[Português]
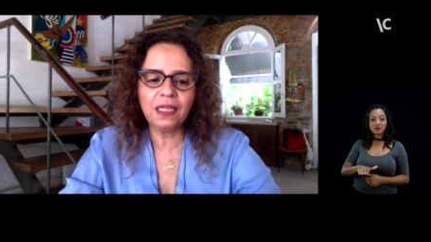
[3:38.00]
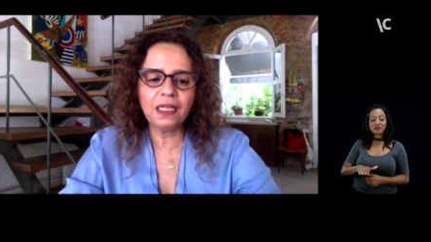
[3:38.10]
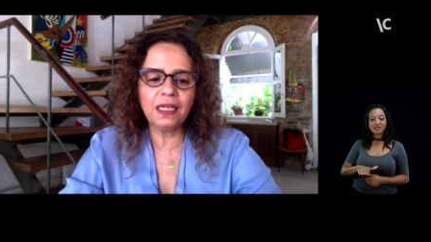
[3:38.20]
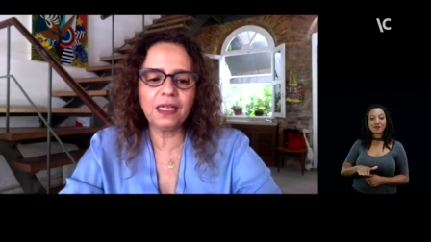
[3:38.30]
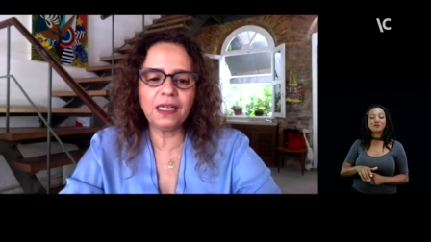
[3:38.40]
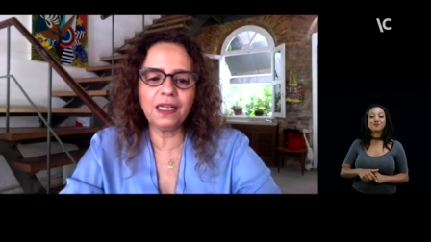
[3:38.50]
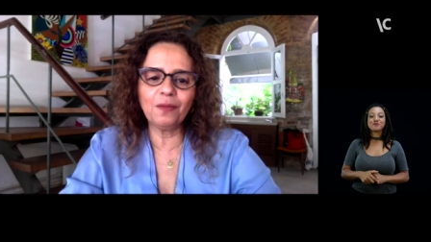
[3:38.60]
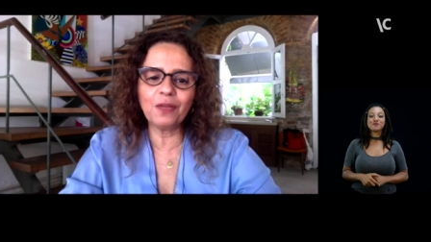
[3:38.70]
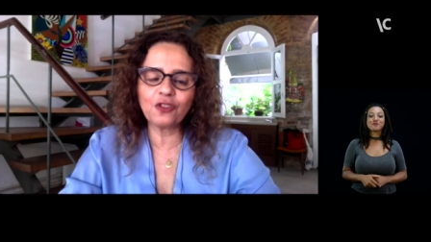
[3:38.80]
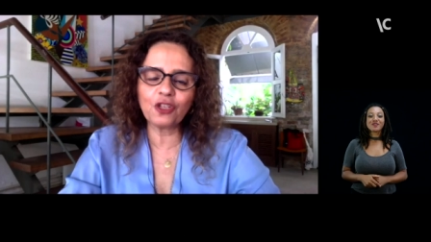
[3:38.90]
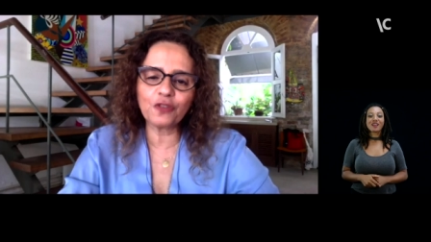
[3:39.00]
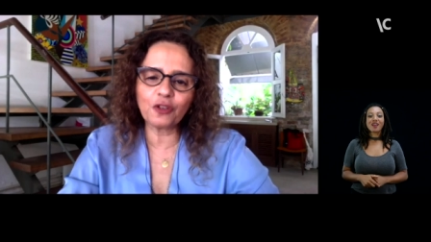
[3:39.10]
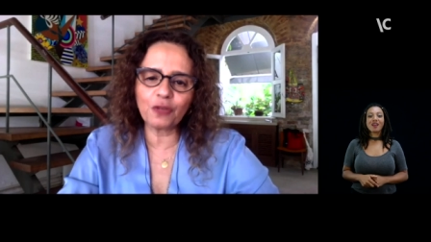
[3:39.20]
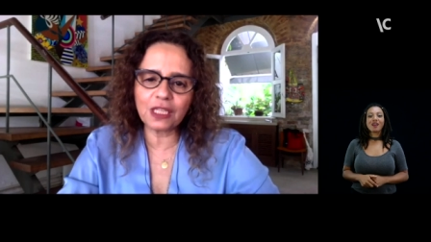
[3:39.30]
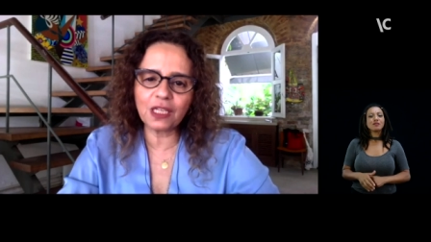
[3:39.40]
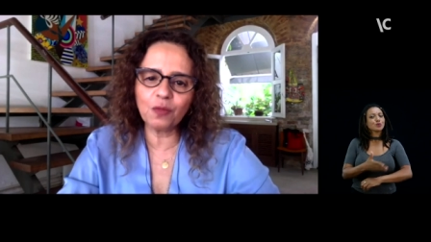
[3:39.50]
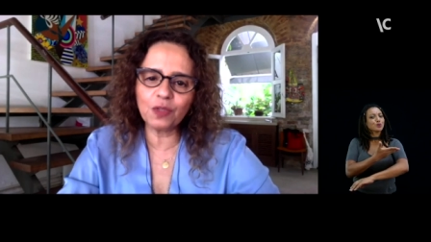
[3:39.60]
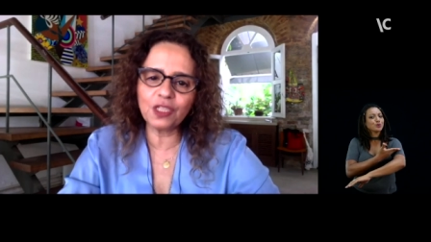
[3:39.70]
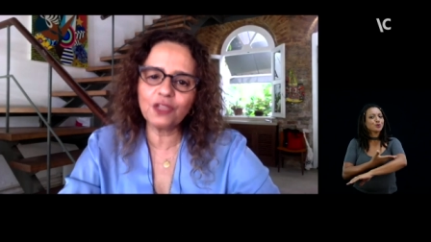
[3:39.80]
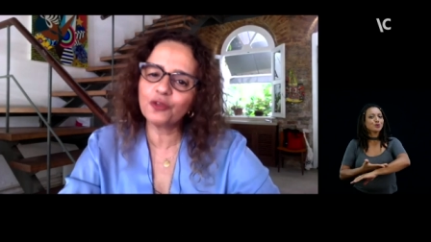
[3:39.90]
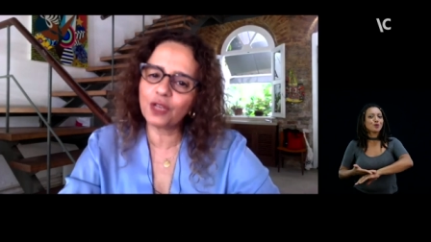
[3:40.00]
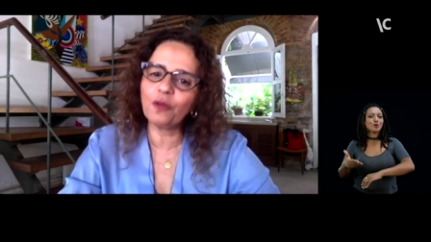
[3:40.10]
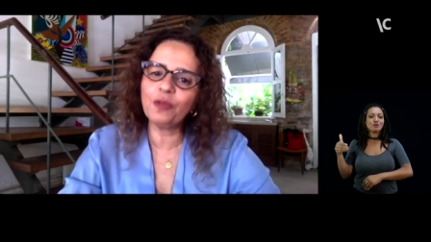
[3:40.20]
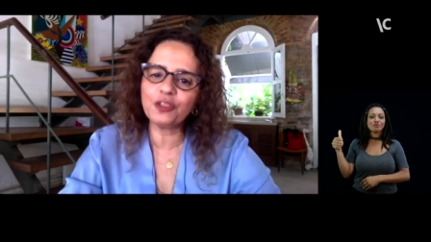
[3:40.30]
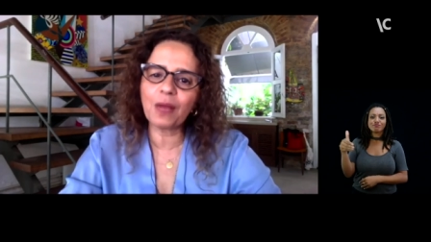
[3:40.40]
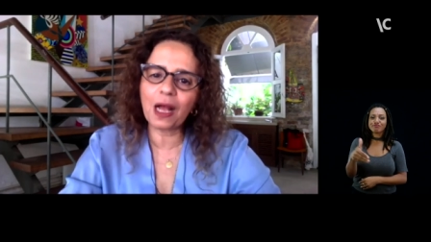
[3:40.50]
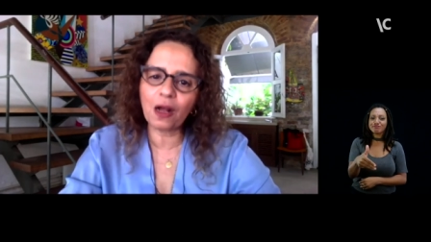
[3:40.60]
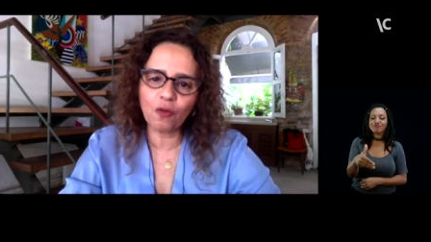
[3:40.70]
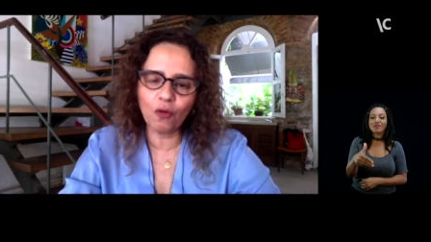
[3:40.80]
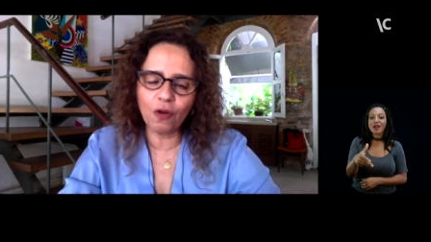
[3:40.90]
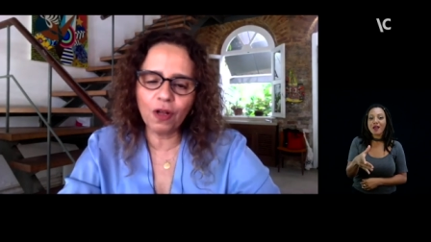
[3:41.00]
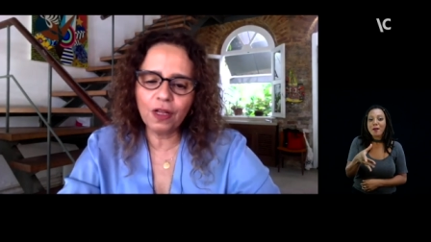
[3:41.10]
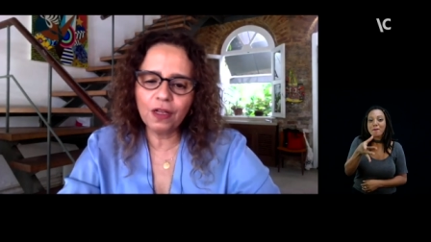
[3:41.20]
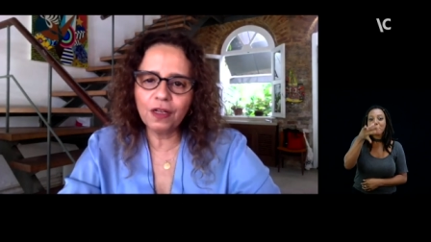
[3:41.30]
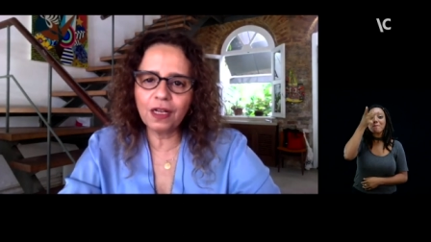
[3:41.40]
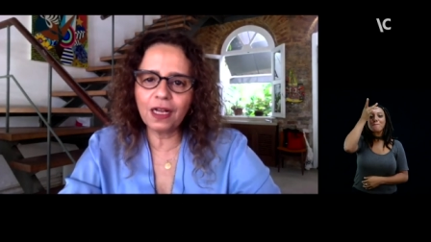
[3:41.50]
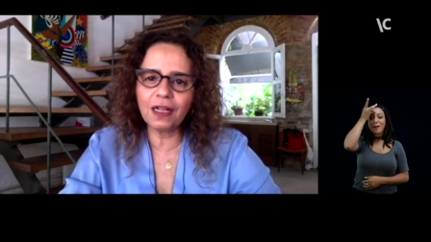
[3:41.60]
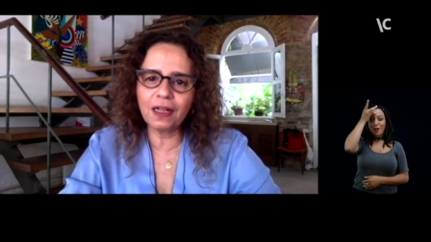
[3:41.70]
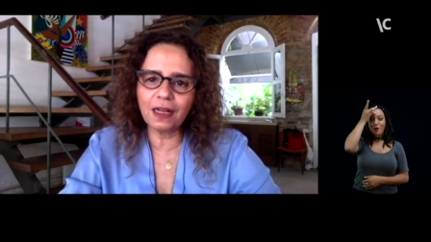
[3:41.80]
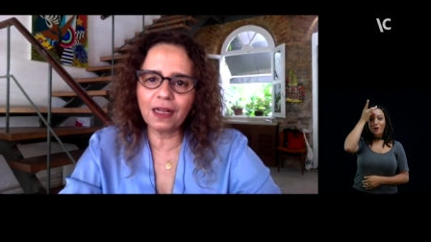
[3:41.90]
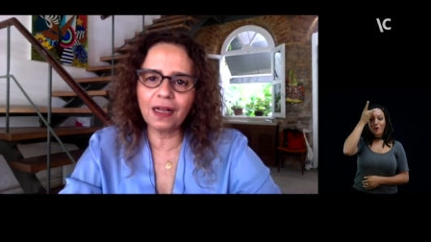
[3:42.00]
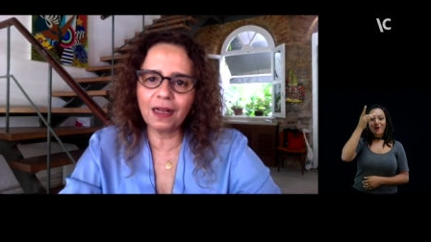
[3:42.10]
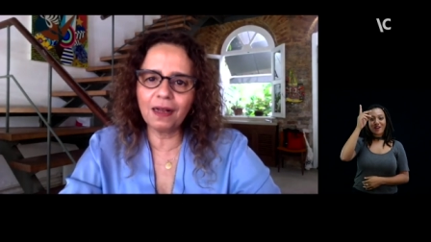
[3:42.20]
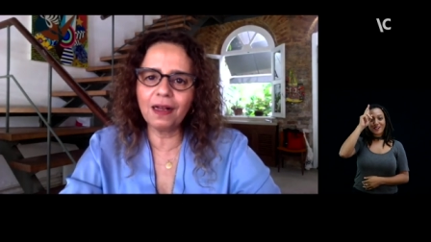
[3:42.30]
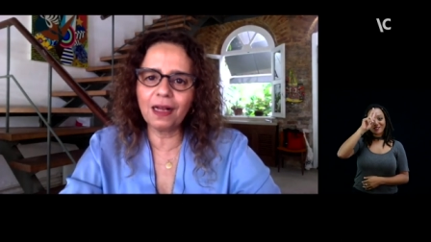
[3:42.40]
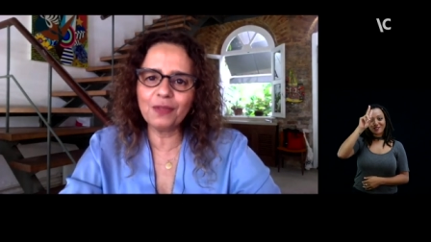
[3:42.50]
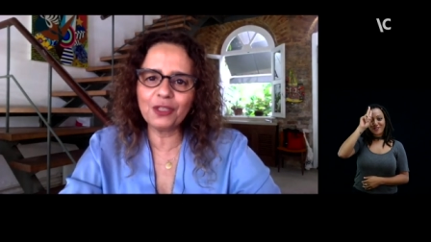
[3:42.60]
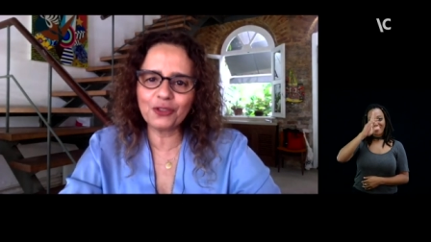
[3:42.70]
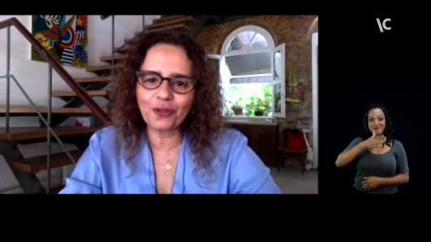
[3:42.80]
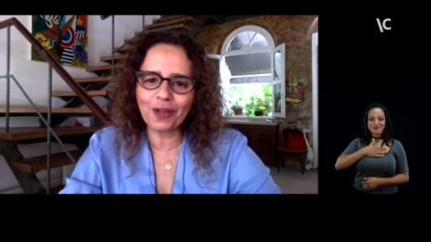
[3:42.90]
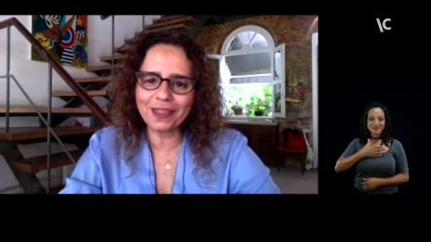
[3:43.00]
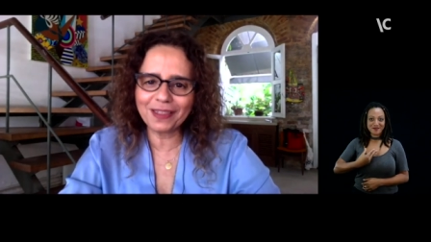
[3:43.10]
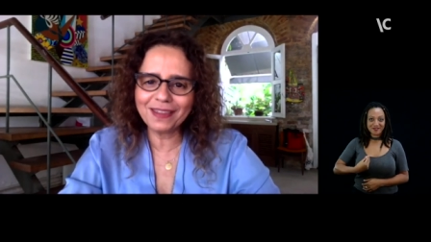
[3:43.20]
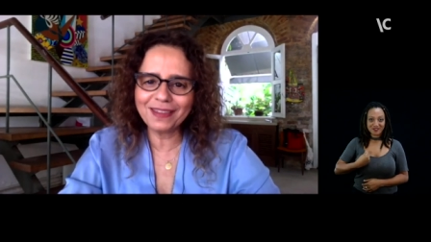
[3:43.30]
é, mas nós frequentamos e isso realmente marcou a, a, a minha história.